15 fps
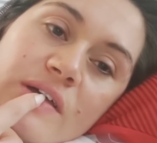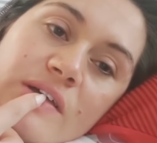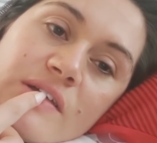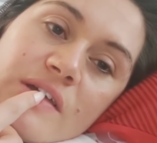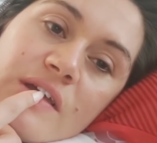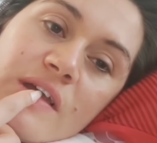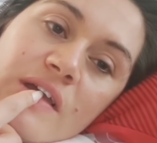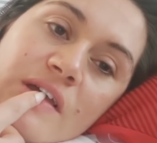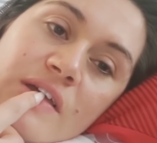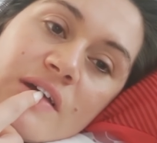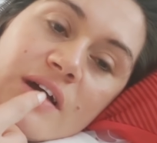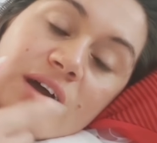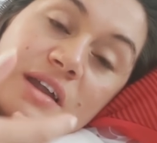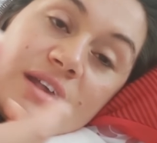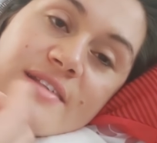Aras'la
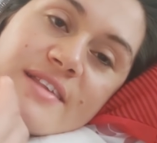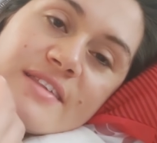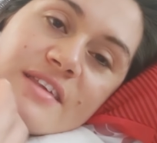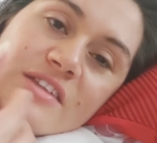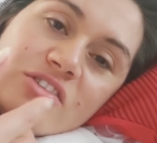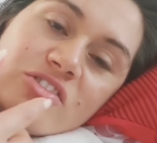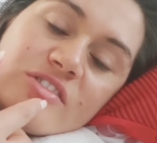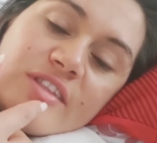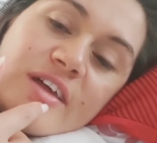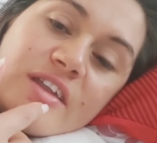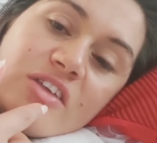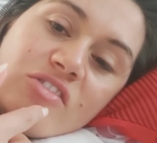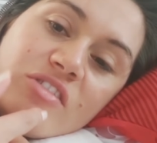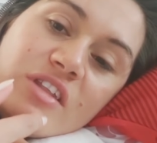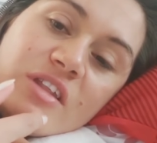tanıştılar. Eşiyle biz de
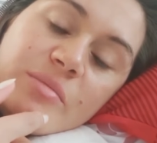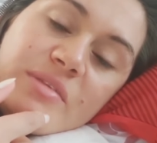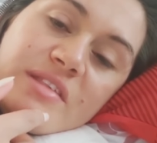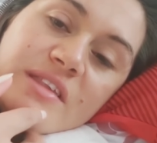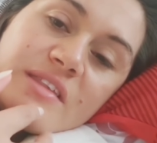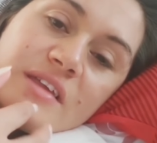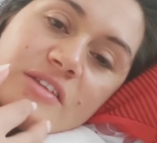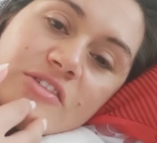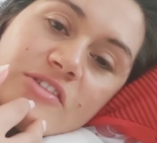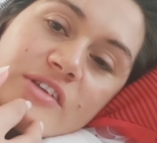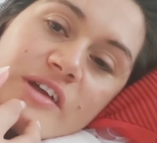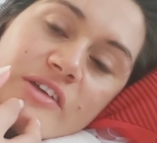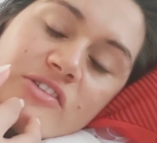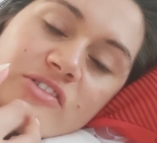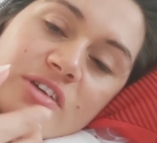tanıştık
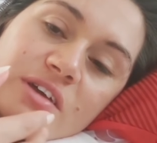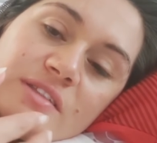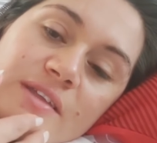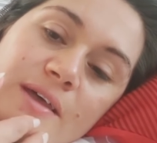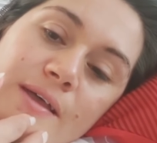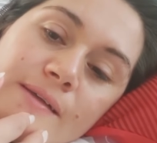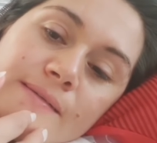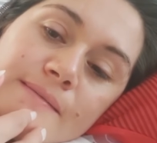aşağıda. Bizim evde mi?